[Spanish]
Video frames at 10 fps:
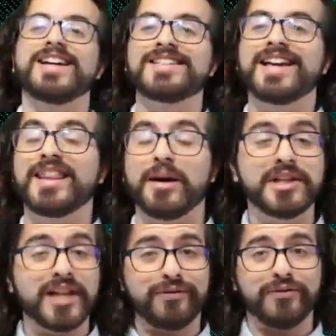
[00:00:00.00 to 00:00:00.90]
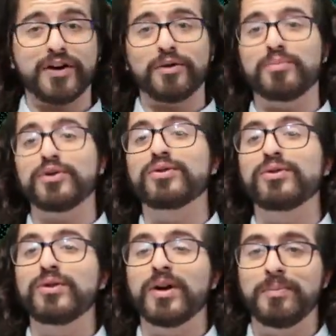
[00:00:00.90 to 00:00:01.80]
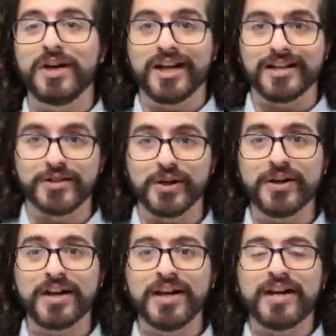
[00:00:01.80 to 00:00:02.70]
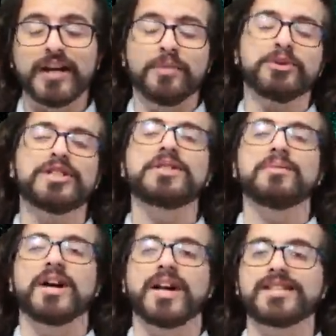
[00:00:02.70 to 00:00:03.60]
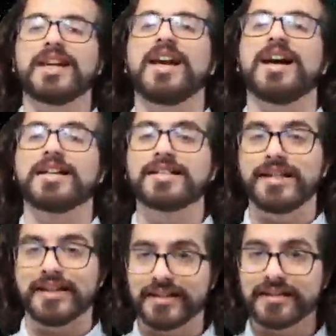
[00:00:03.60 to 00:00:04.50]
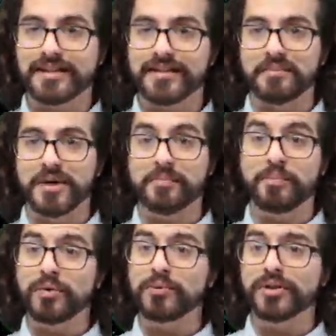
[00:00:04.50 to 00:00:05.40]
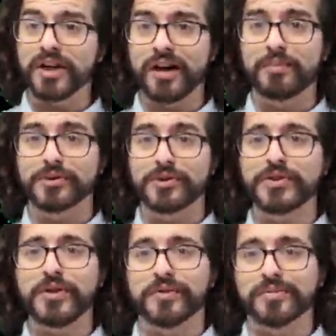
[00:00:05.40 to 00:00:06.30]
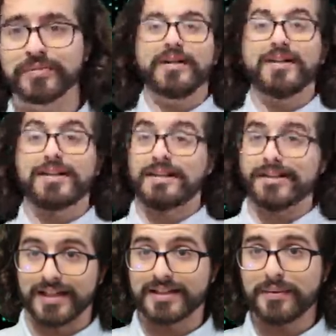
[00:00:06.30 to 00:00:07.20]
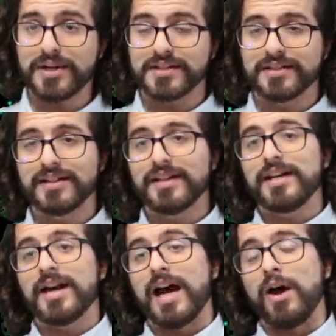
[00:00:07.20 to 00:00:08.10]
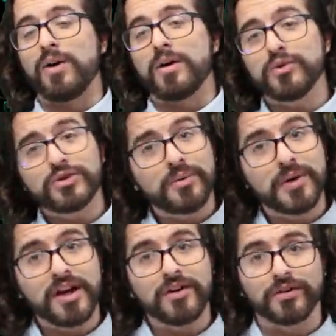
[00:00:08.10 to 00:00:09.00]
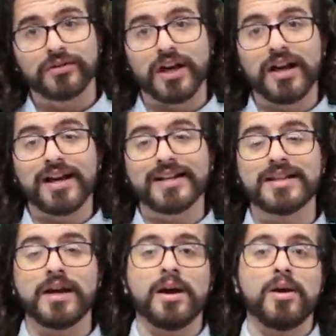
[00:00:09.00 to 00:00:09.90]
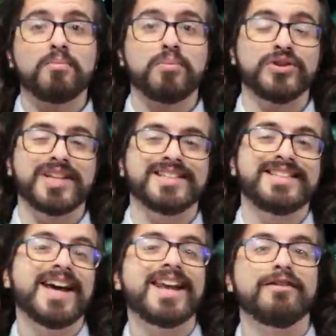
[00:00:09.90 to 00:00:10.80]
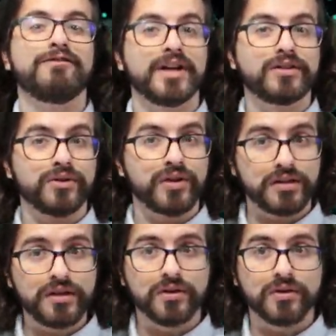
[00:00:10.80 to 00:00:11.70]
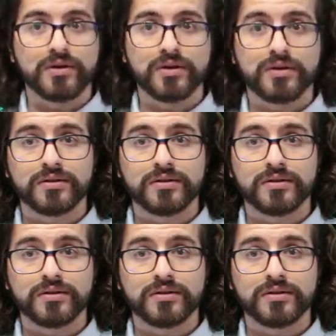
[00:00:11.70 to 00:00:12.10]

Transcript: gracias David Alfaro por tu explicación y muchísimas gracias a la Casa de las Ciencias también por montar la exposición. Ya sabéis, aunque muchos venenos tengan ese potencial efecto dañino,